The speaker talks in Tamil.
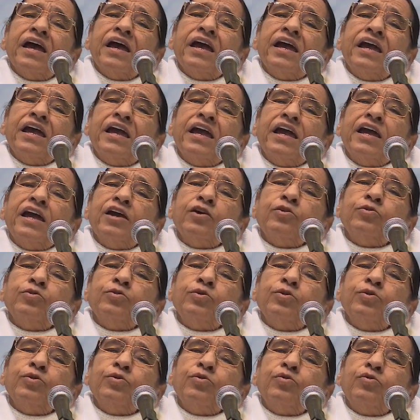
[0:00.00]
தன்னுடைய
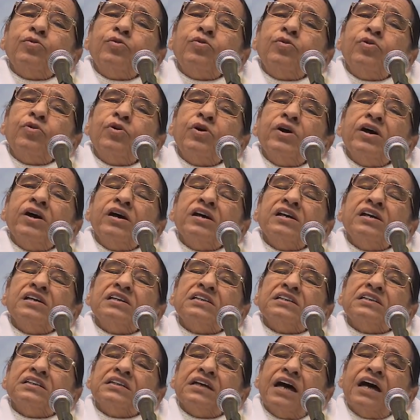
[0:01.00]
ஸ்திதியை
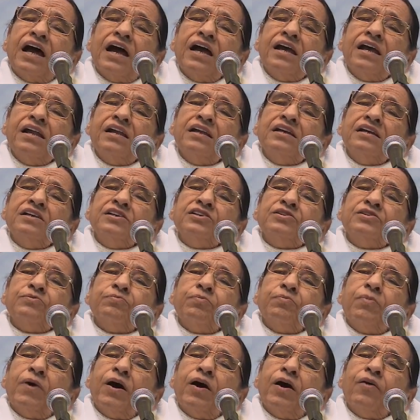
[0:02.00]

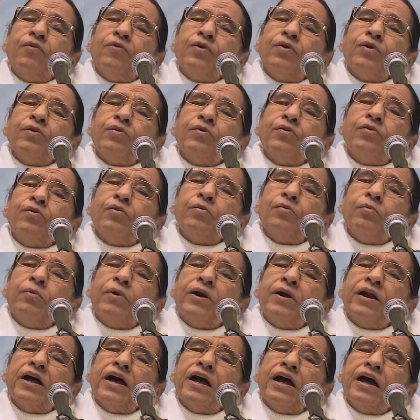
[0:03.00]
வாய்ஸ்லெஸ் ஆக
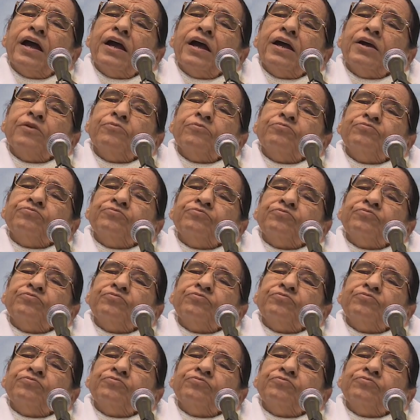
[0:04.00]
மாற்றிக்கொள்ள வேண்டும்